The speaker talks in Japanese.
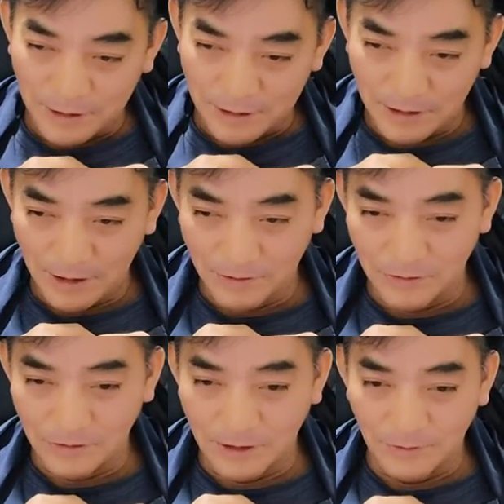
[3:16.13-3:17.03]
出て
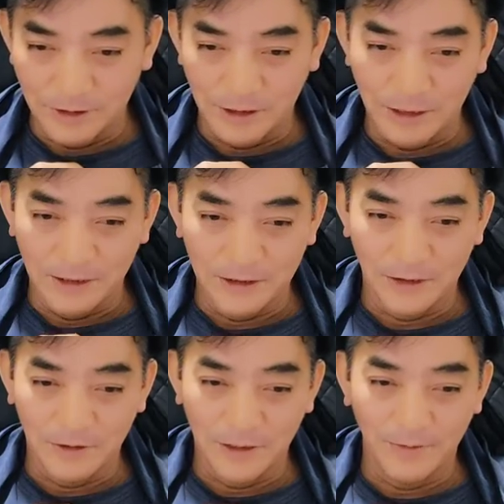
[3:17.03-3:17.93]
くるんかもしれないです
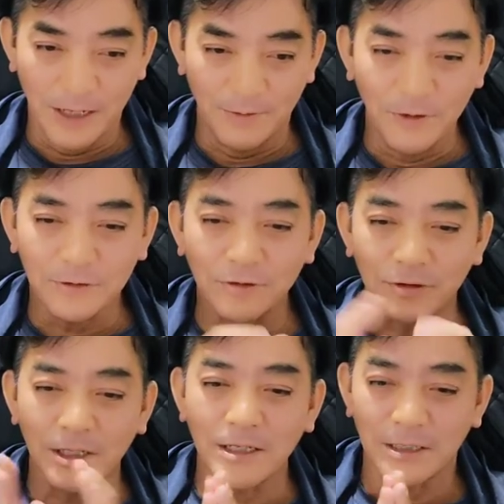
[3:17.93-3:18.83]
けどね。まあ、もうちょっ
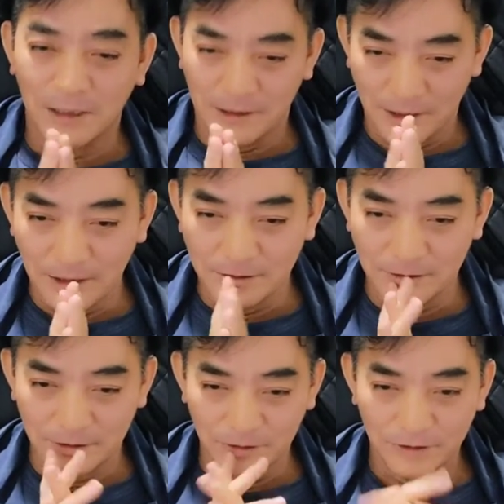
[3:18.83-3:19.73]
と丁寧にね、
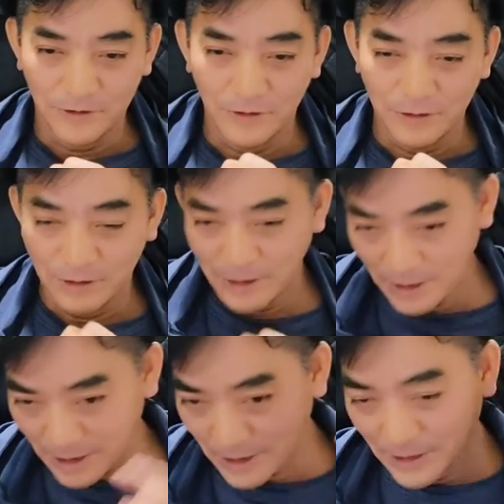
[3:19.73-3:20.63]
作り込ん
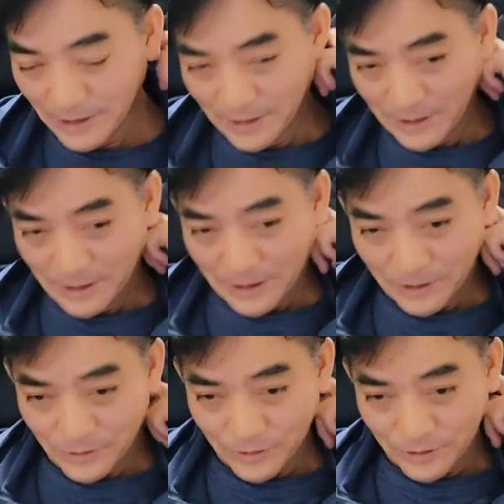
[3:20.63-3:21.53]
で、
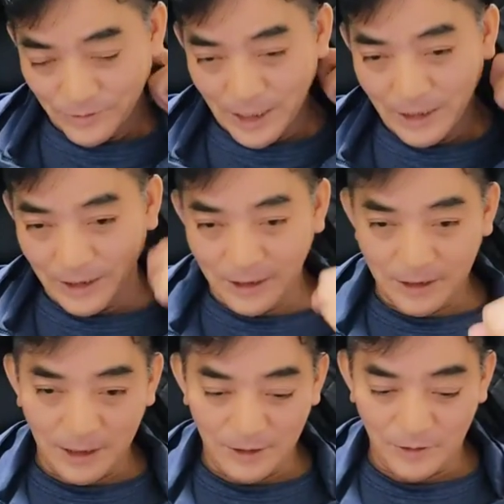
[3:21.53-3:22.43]
YouTube 上げてい
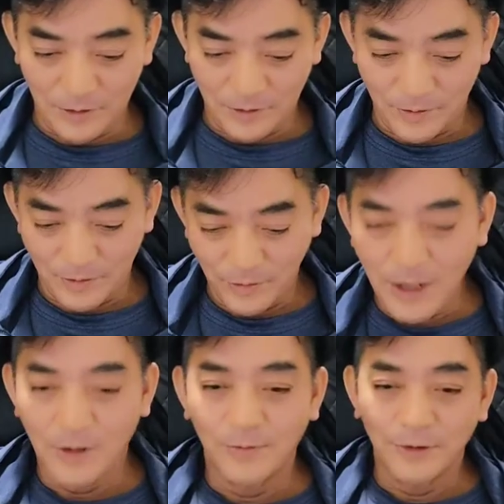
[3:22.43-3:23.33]
きたいと
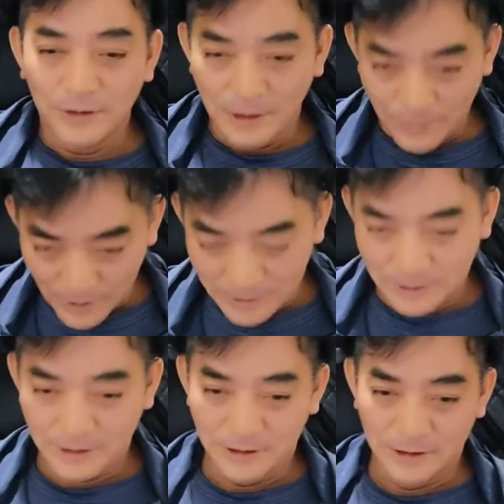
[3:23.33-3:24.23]
は思っていま
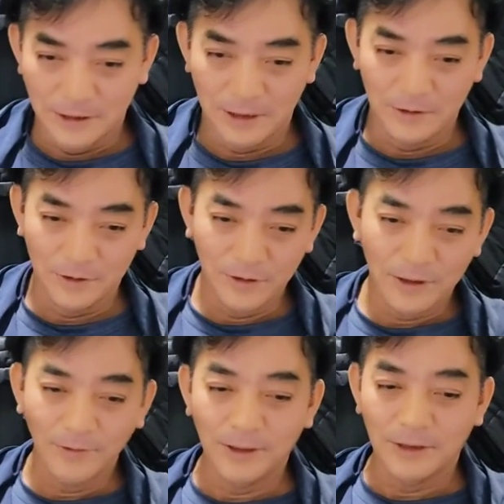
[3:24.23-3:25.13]
す。あの、その
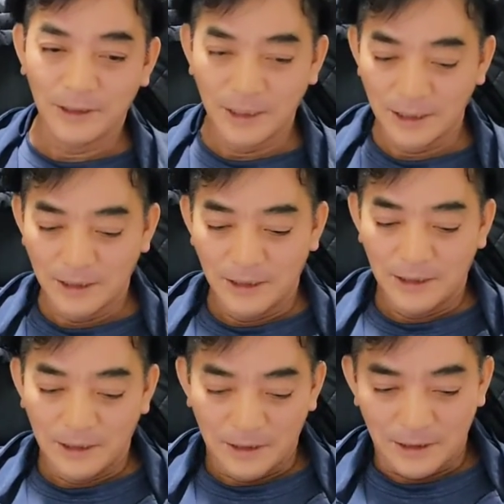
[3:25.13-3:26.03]
ためにはね、
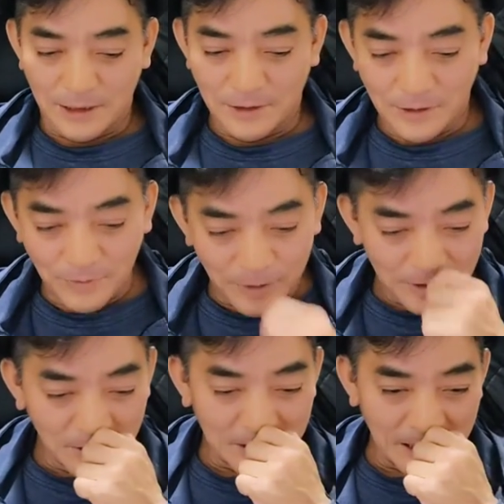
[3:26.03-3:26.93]
あの、もう
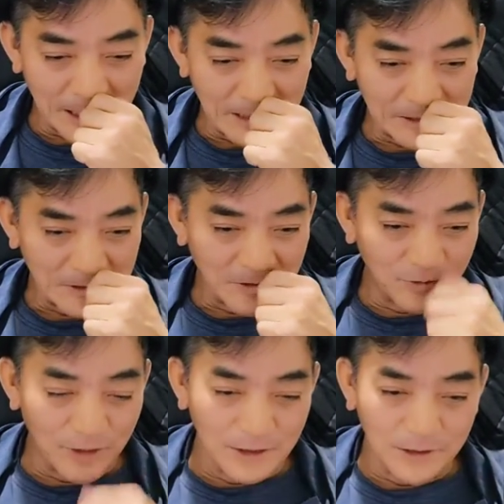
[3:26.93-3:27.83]
少しね、ちょっと
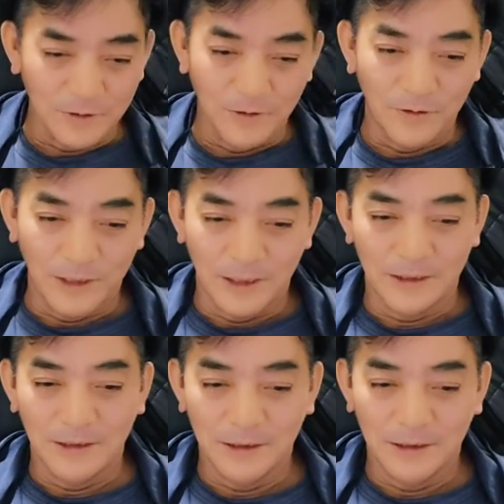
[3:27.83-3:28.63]
不安層をね、